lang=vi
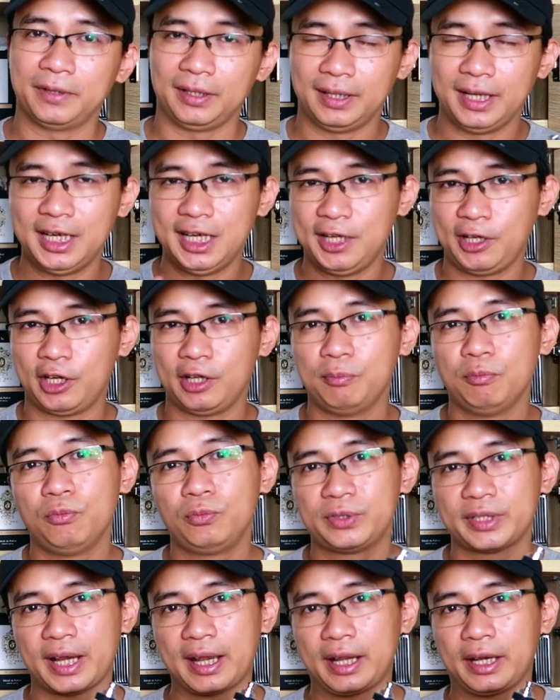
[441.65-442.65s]
Và đây là cái
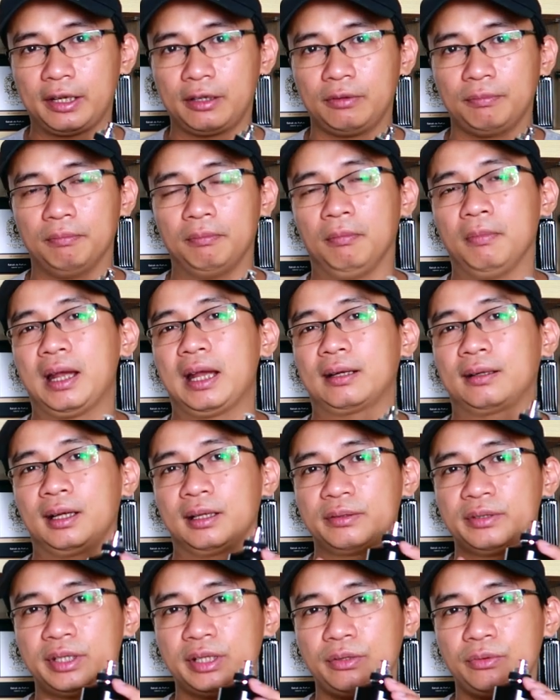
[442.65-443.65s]
chai mang
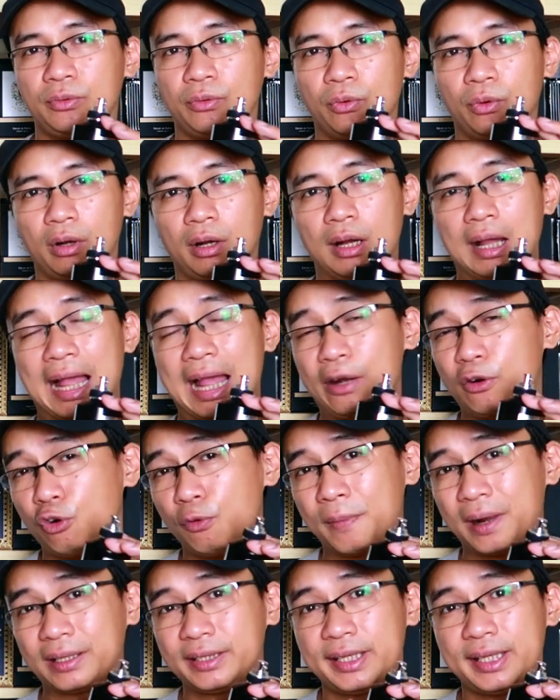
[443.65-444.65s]
đặc trưng của
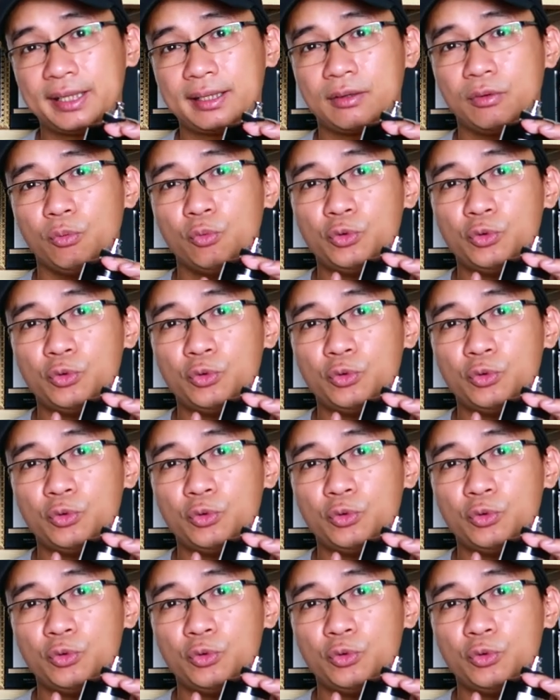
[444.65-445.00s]
Aromatic